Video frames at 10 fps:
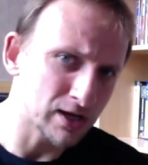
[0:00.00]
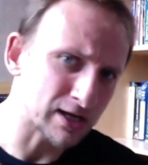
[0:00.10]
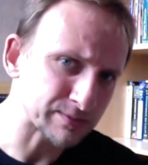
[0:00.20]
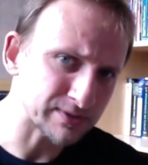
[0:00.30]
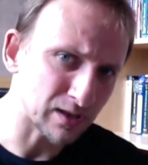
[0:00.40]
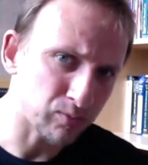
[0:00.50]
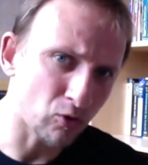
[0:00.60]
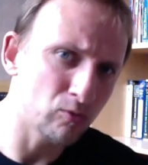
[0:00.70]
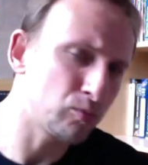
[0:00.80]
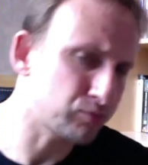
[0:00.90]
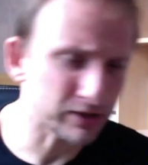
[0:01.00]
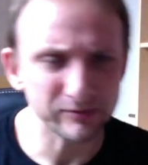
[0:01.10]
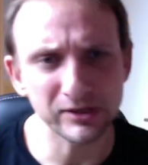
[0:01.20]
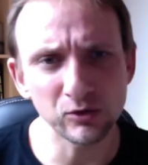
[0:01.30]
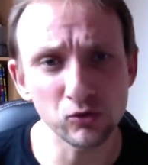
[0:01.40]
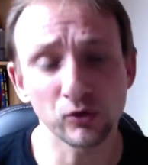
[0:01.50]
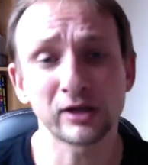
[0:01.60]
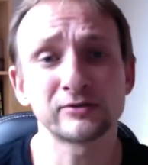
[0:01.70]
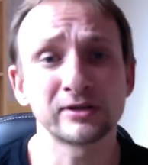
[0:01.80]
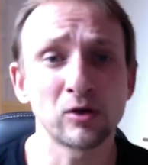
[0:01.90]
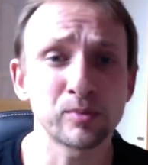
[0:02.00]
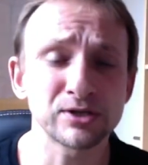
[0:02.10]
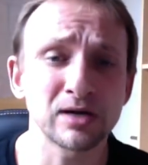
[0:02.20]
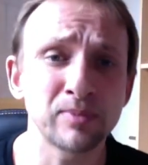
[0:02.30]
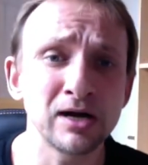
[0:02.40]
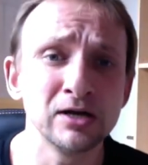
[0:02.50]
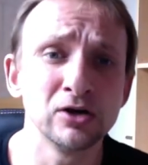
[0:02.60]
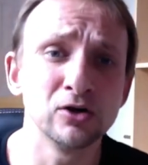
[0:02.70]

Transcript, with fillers: un spécial promo pour la vidéo, donc ça n'empêchera pas